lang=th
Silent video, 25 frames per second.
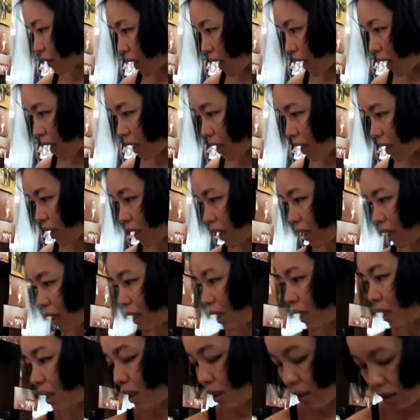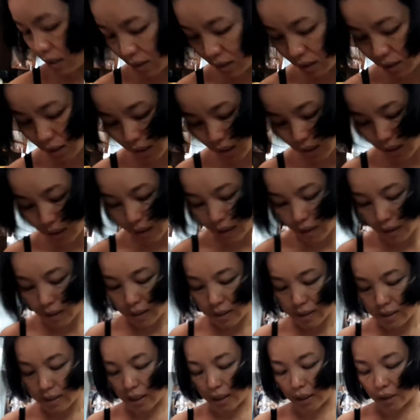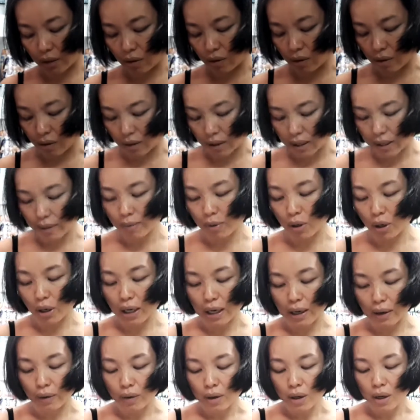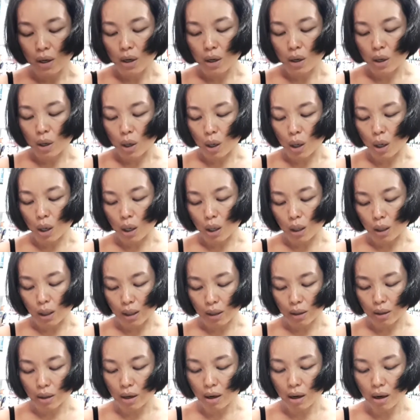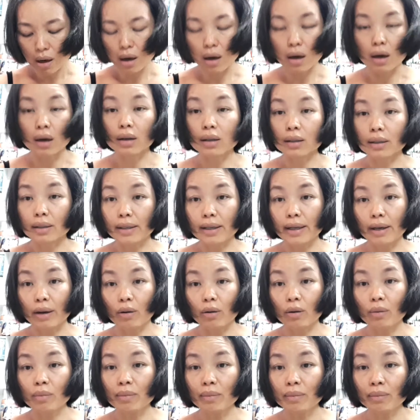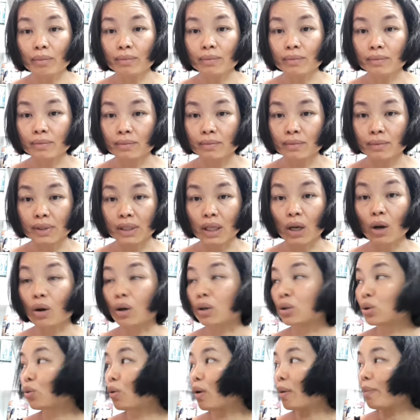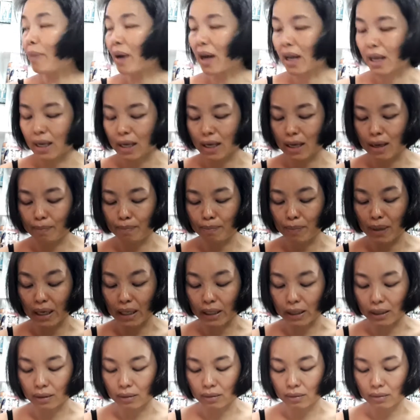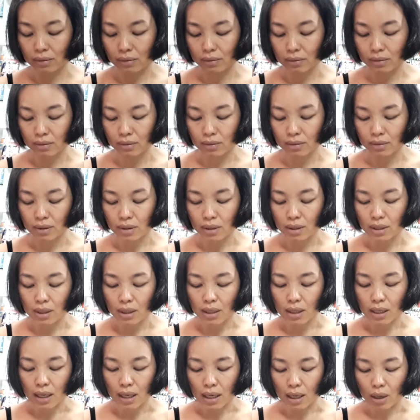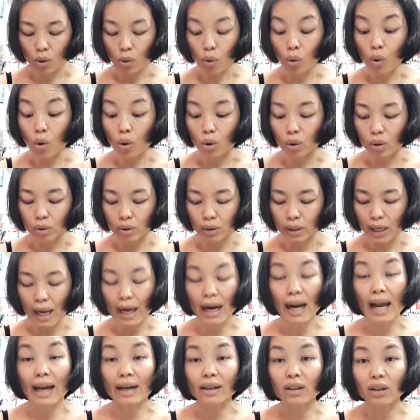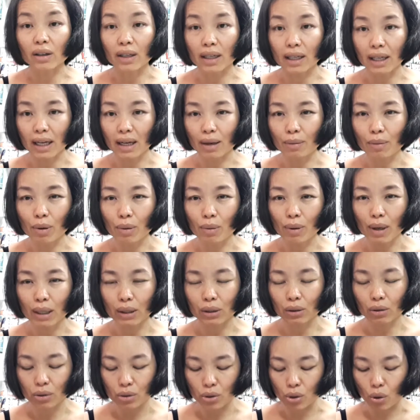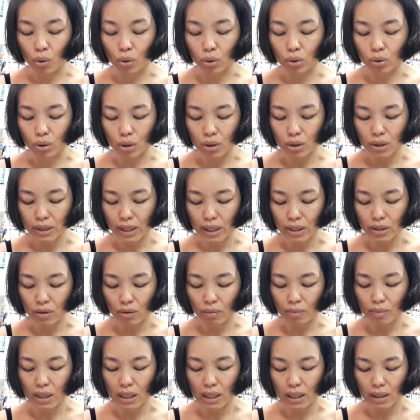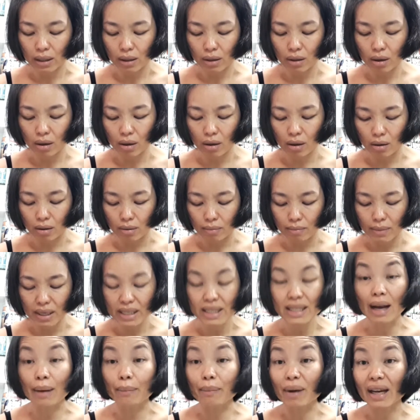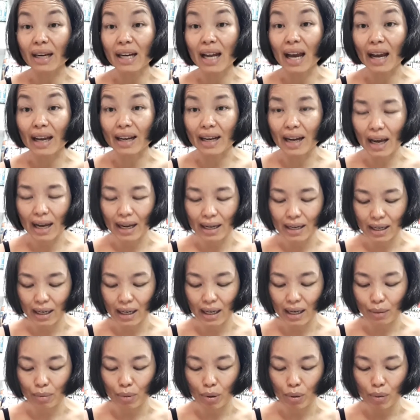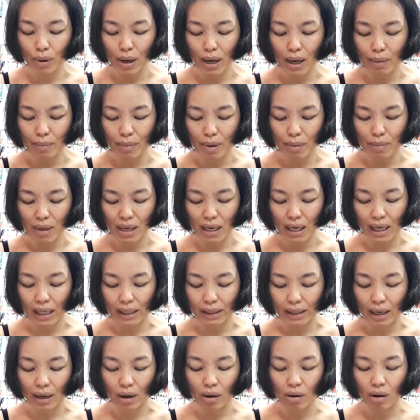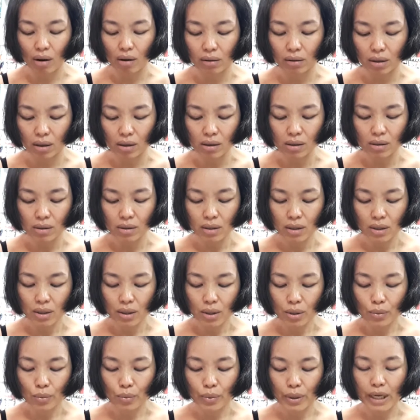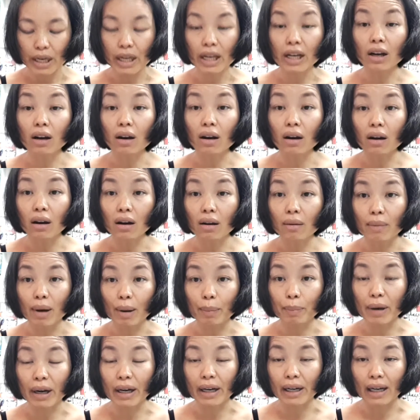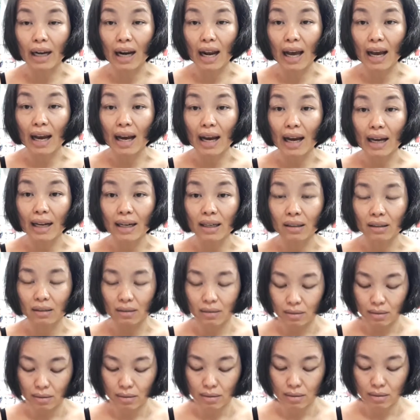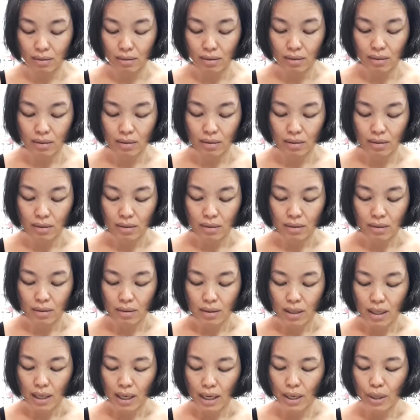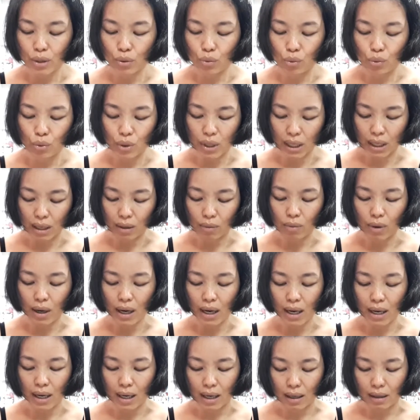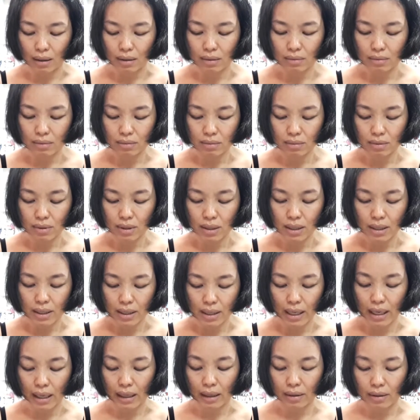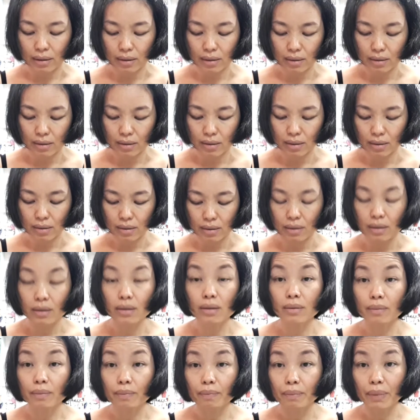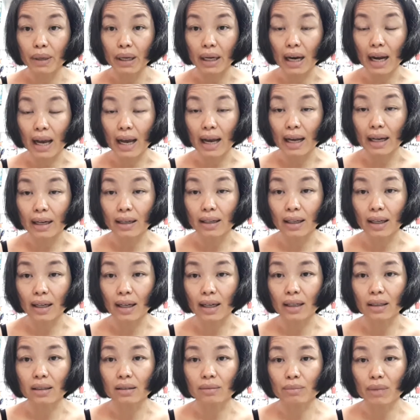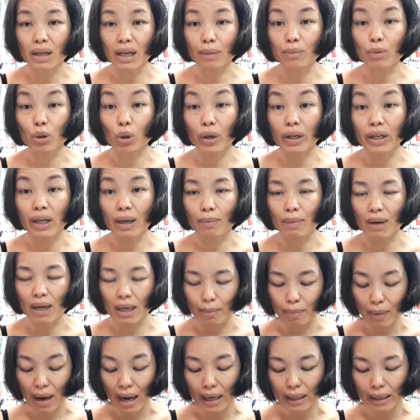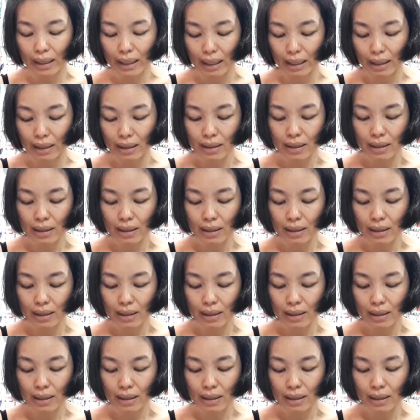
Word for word: อันนี้จัดของเรียบร้อยแล้วอ๋อแล้วก็เดี๋ยวจะขอตัวไปเปิดลูกกงหน้าร้านก่อนนะคะ เพราะว่าต้องยกเนาะใช้สองมือแล้วก็ไม่สามารถถ่ายได้นะคะ เพราะว่าไม่มีขาตั้งกล้เนาะ วันนี้ก็มาเปิดร้านให้ดูนะคะว่าเนี่ยเปิดร้านนะคะ มาดามดอยทำอะไรบ้างนะคะ